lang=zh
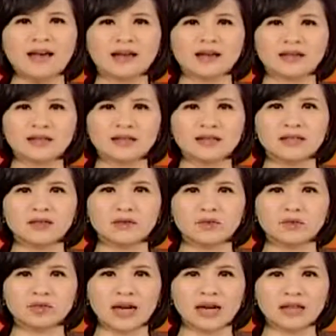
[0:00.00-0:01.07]
可是
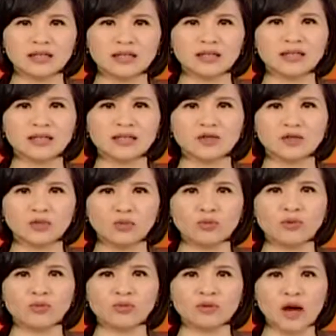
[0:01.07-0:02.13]
宇昌生计
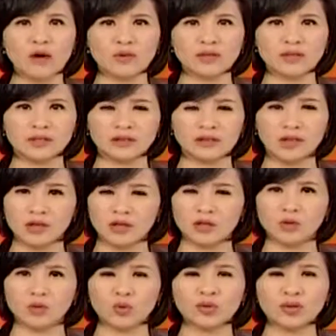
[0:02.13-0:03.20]
从头到尾其实
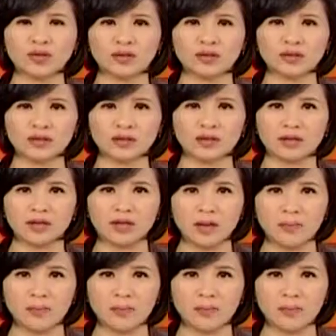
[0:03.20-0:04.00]
很多的这个